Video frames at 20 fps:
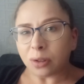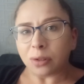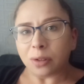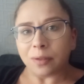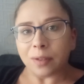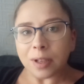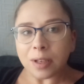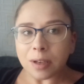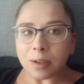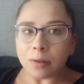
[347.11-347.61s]
to
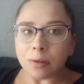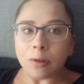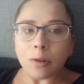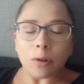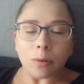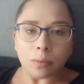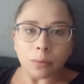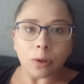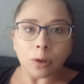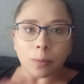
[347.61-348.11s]
wiecie,
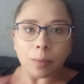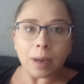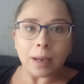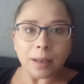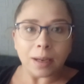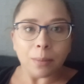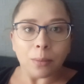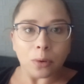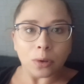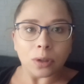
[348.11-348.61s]
no,
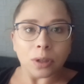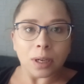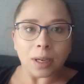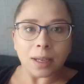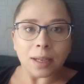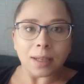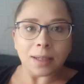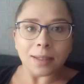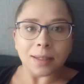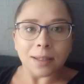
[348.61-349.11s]
normalnie można
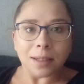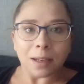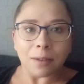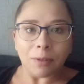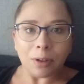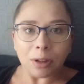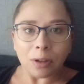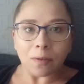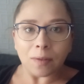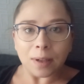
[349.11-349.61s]
je
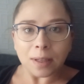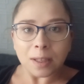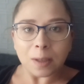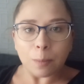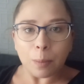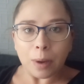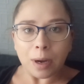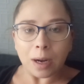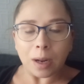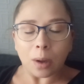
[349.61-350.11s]
zlikwidować z
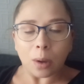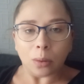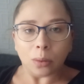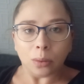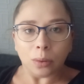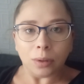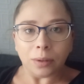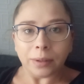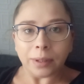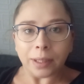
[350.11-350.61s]

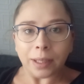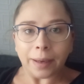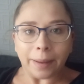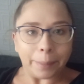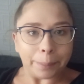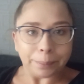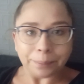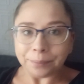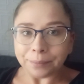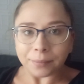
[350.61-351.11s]
paragonu i tyle.